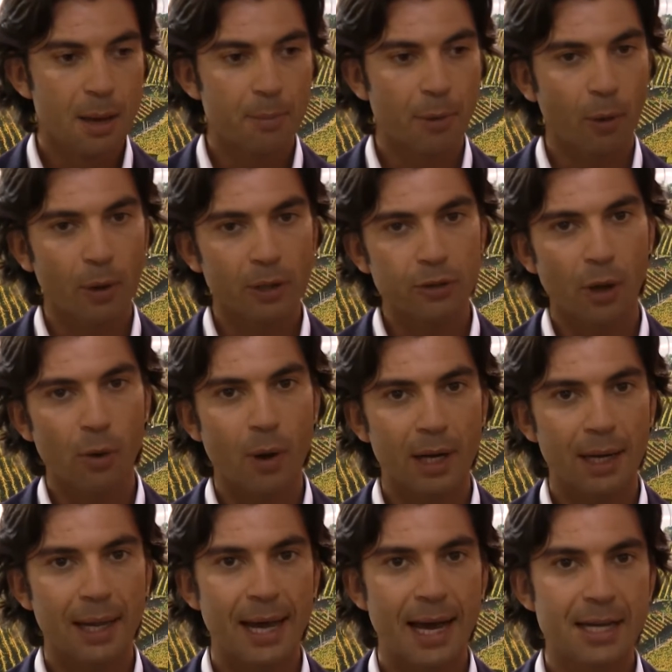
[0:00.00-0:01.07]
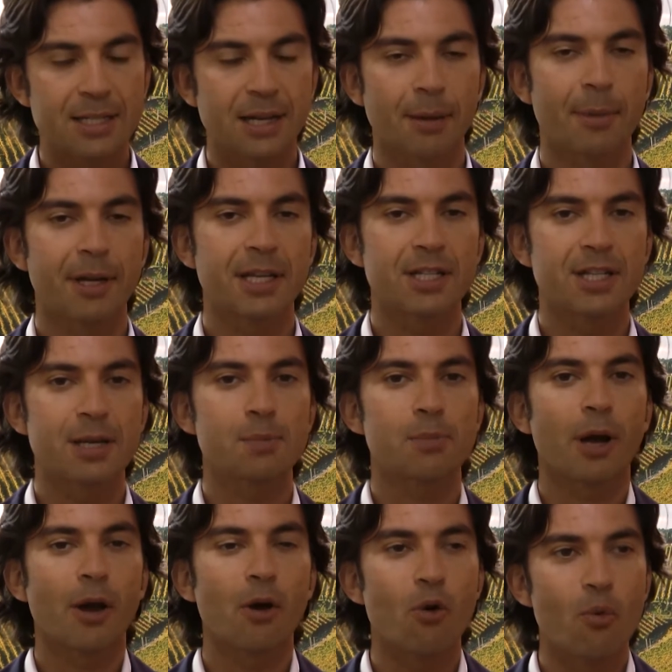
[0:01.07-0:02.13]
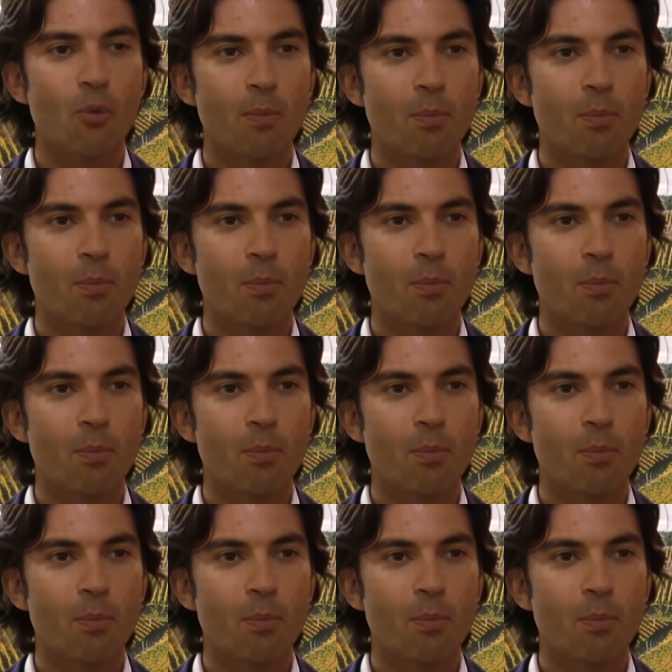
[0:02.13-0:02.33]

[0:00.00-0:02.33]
Per quanto riguarda l'Asia rimane sempre un